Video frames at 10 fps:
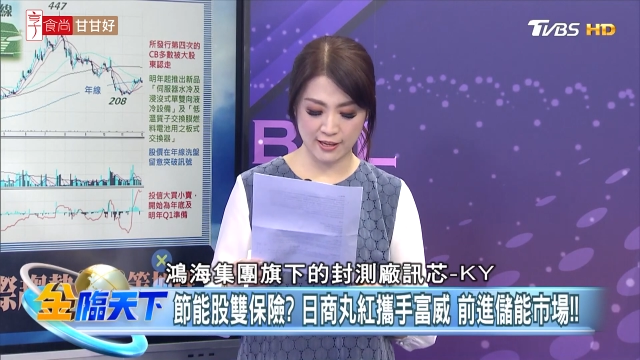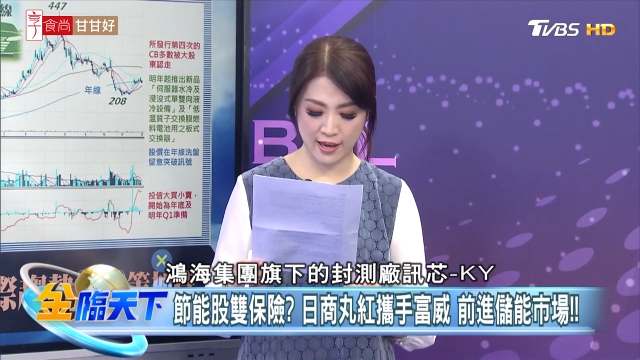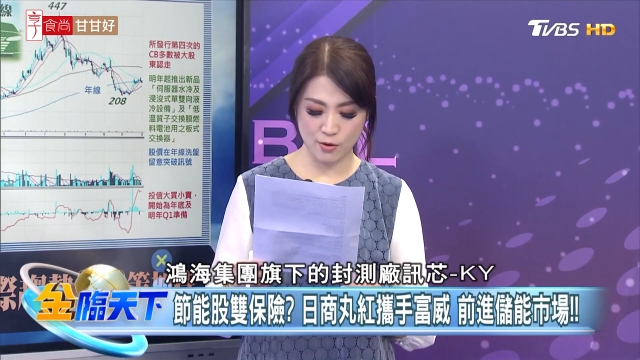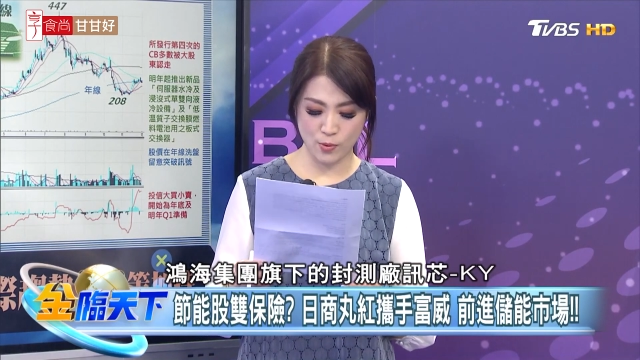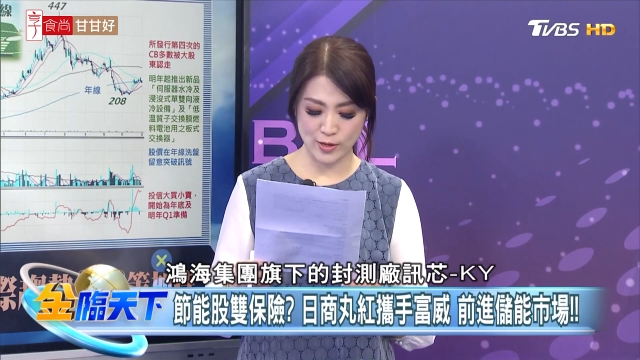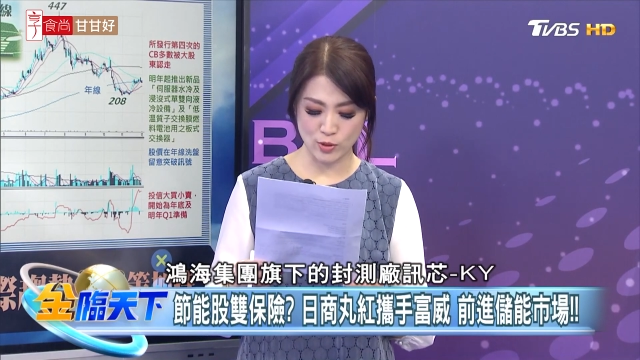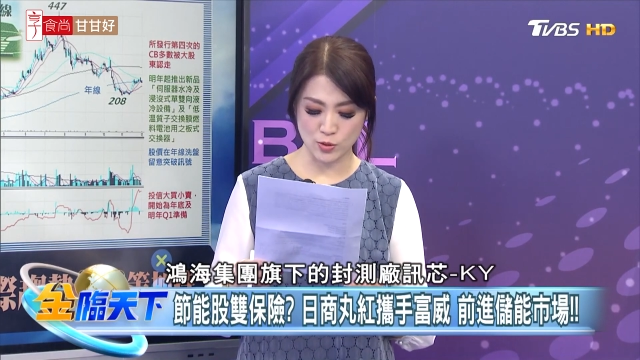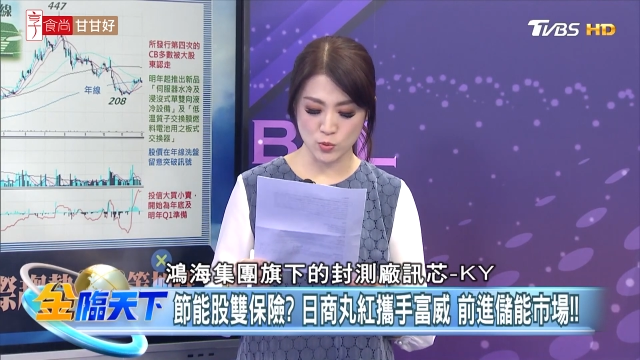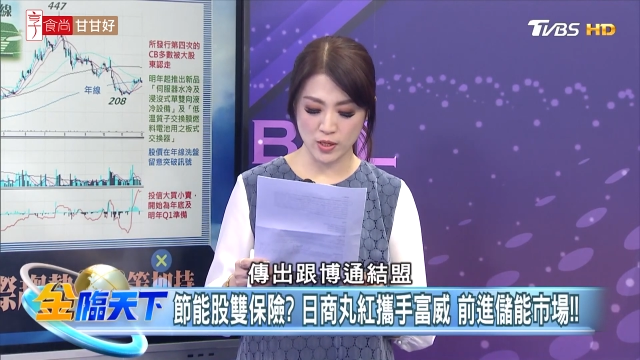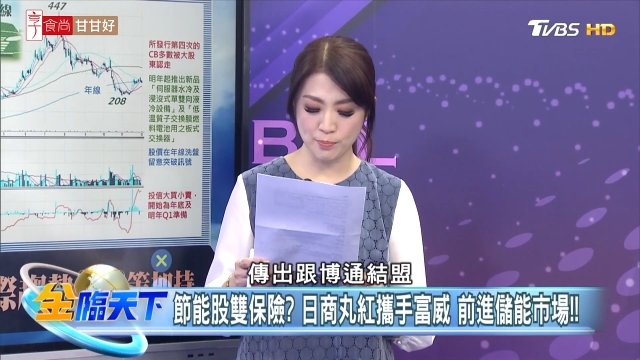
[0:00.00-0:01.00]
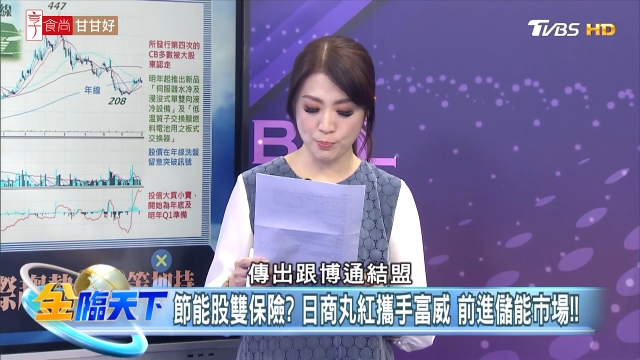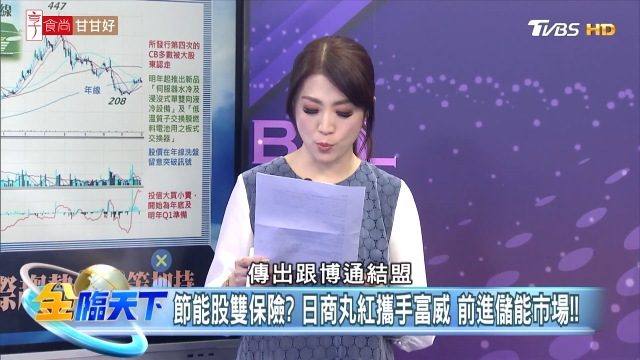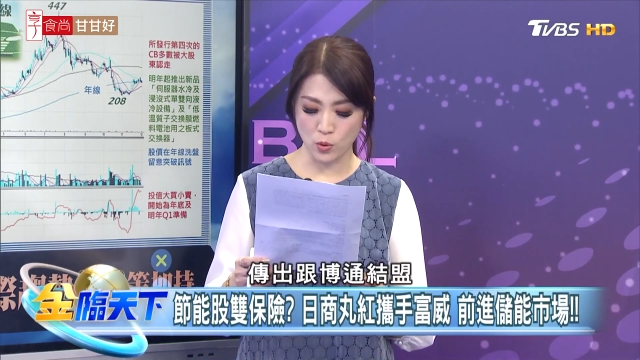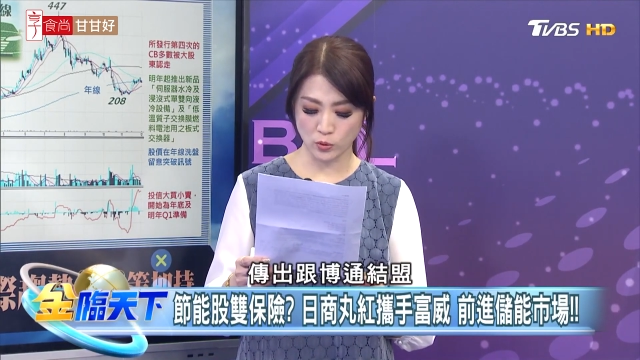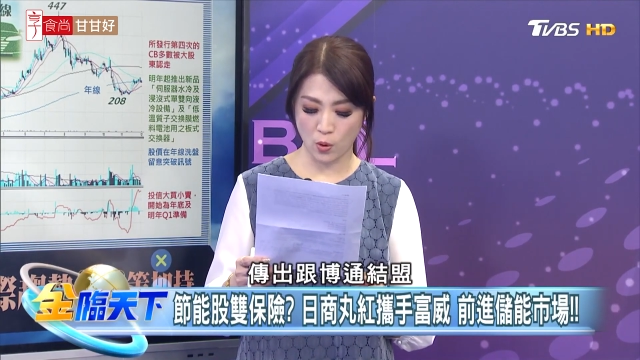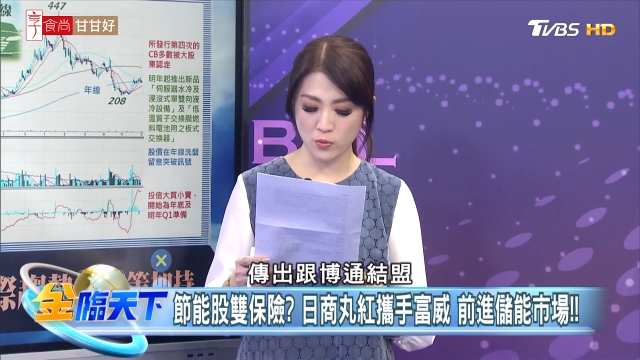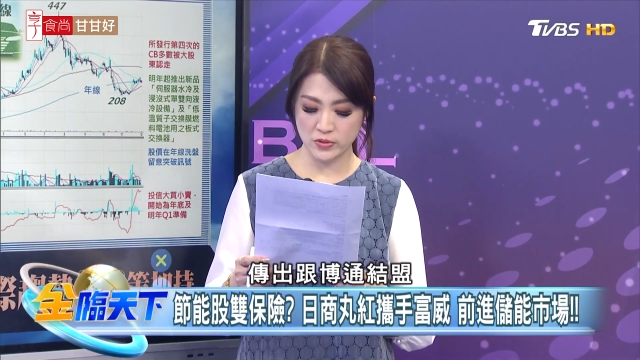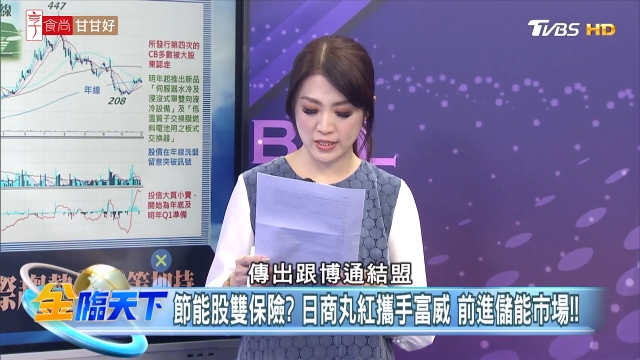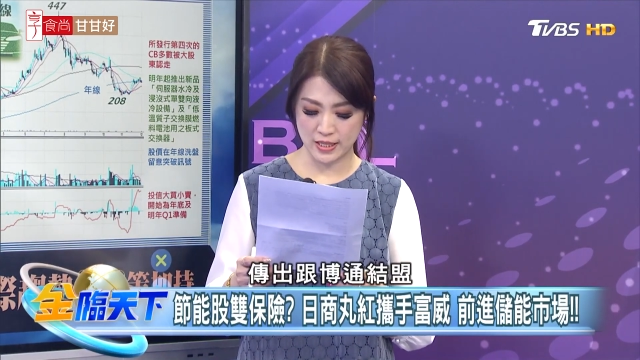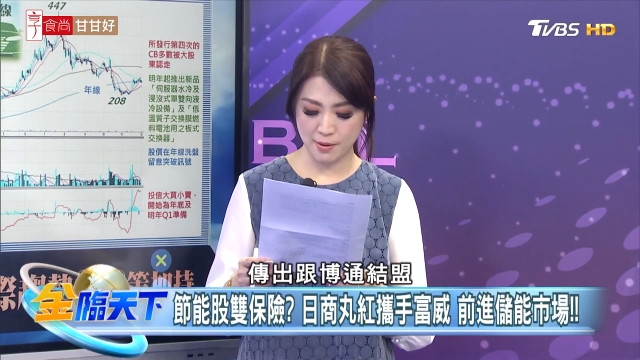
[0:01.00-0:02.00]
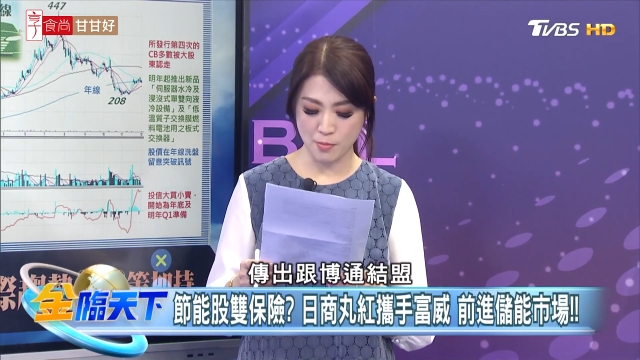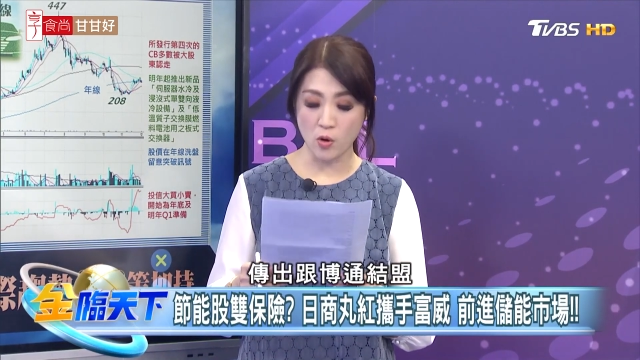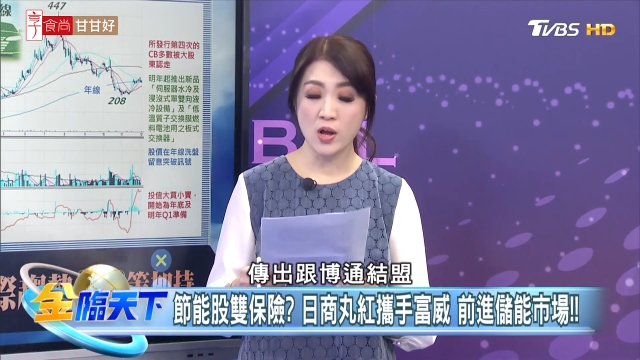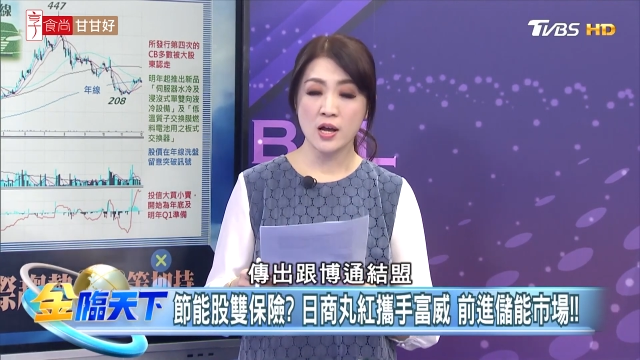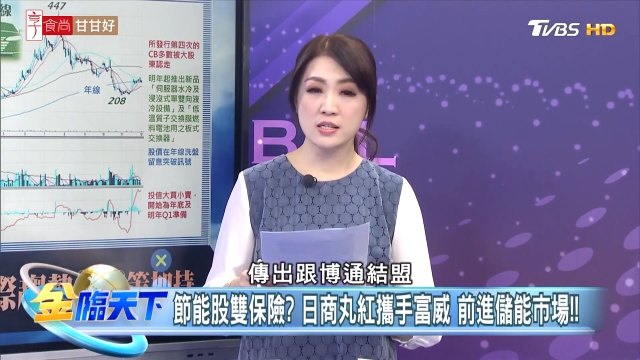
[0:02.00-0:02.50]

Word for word: KY 传出跟博通结盟，